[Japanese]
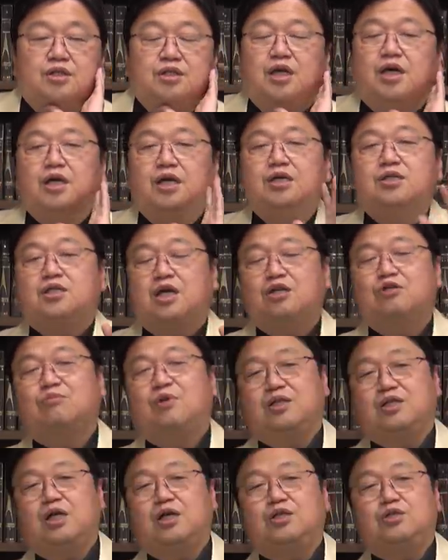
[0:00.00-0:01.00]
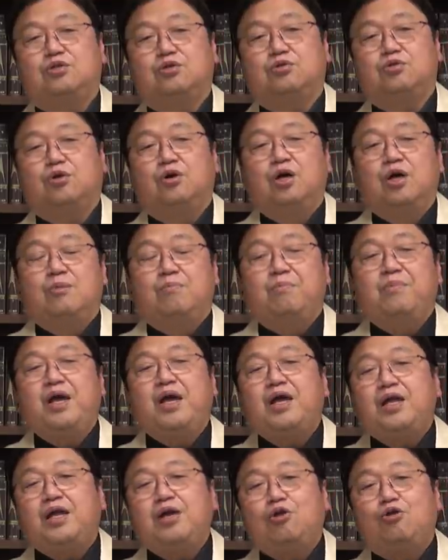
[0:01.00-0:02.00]
全員佐久間艇長の
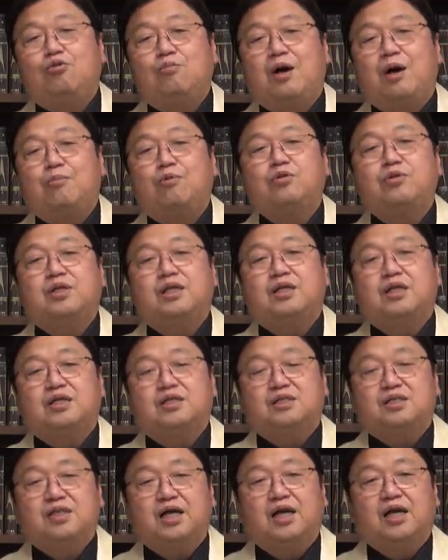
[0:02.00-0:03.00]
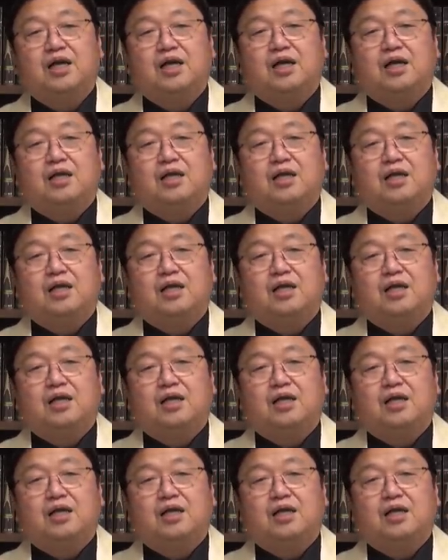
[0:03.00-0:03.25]
命令を守ってですね、